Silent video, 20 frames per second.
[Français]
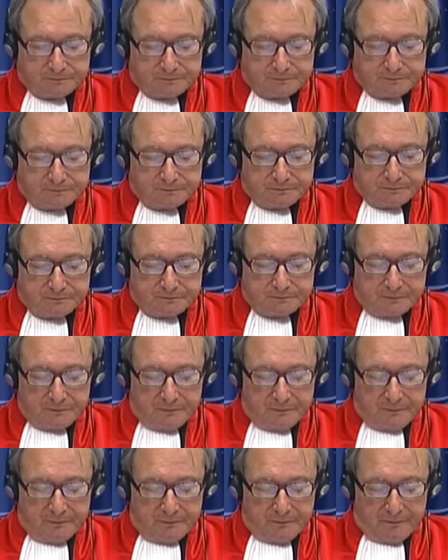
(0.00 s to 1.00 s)
Inaudible.
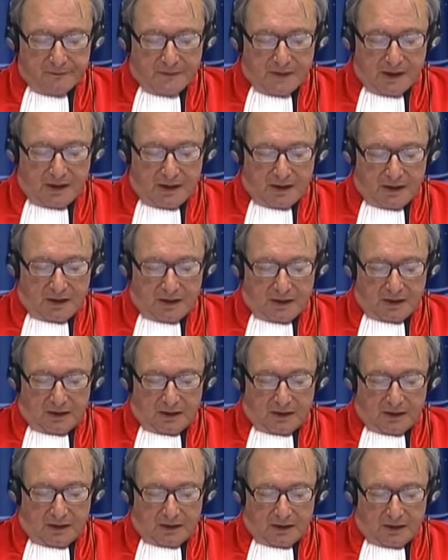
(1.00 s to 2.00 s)

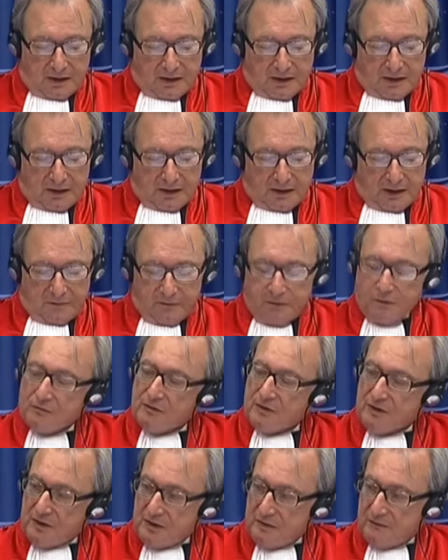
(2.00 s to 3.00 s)
Je me dois, dit
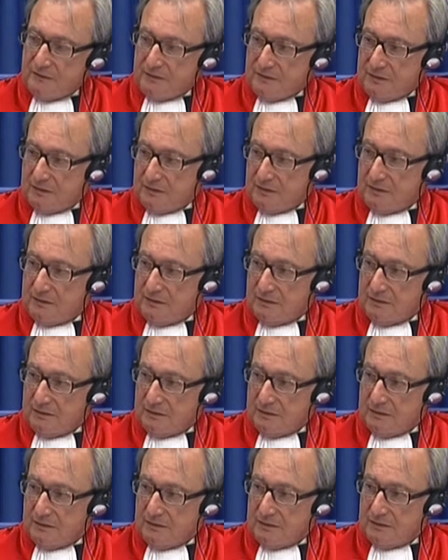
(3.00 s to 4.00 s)
le président, de
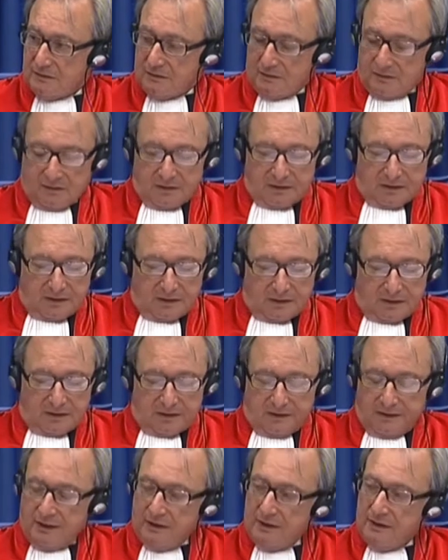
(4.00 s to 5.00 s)
passer à une
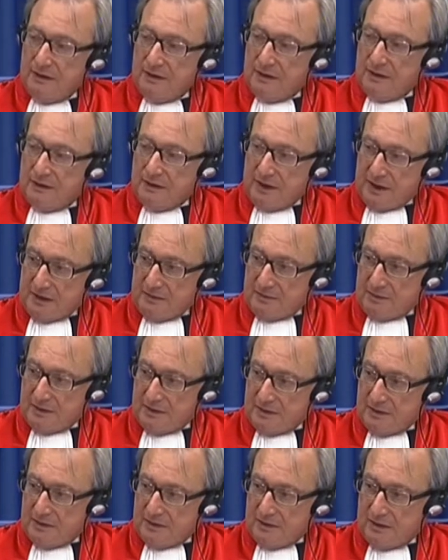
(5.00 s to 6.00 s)
question
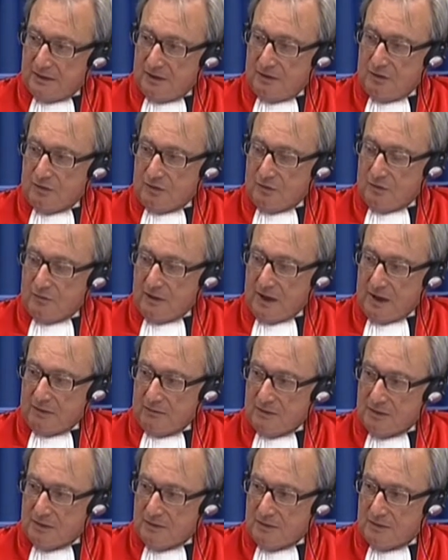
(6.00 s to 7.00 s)

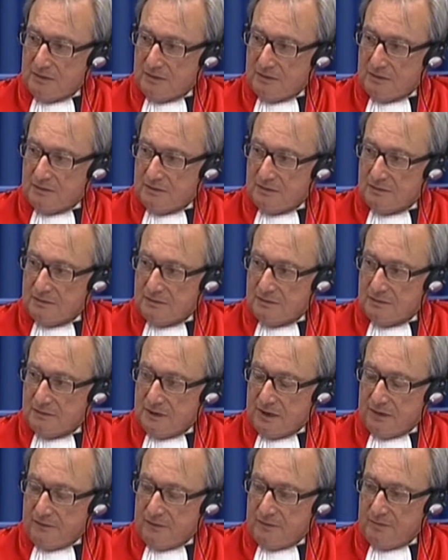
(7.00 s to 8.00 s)
fondamentale. Avez-vous
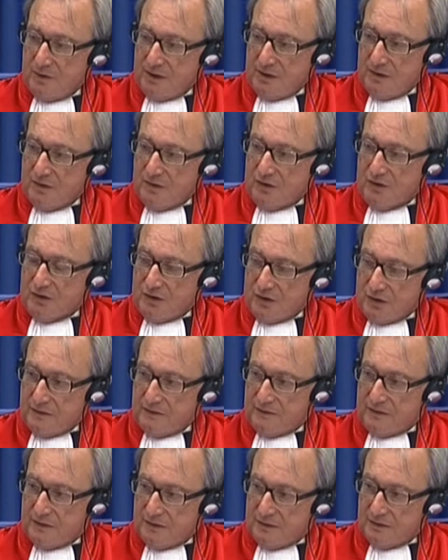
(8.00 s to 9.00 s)
reçu
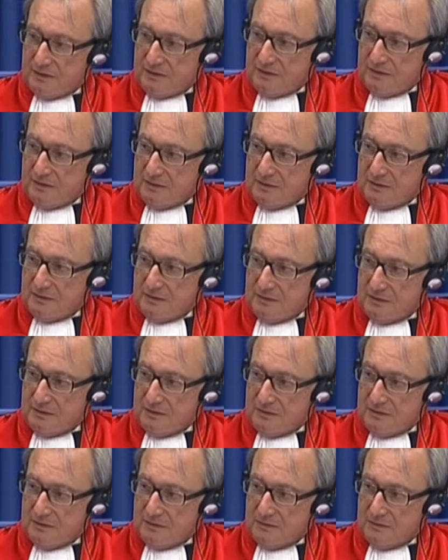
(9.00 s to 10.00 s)
l'acte d'accusation
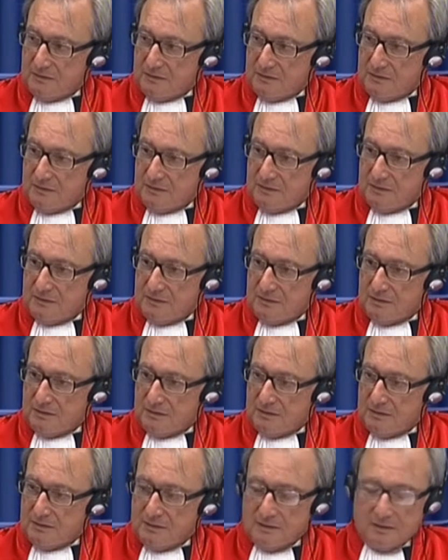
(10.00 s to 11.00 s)
dans votre
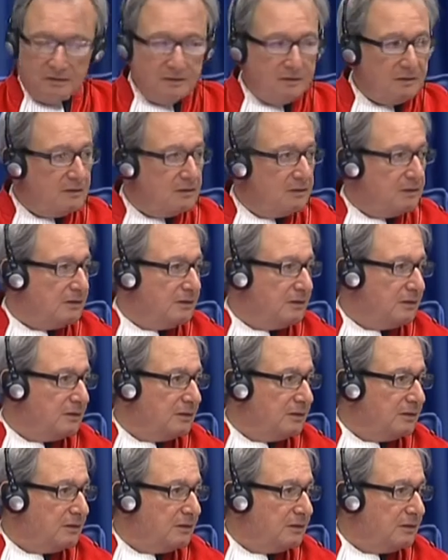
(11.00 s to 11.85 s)
langue à vous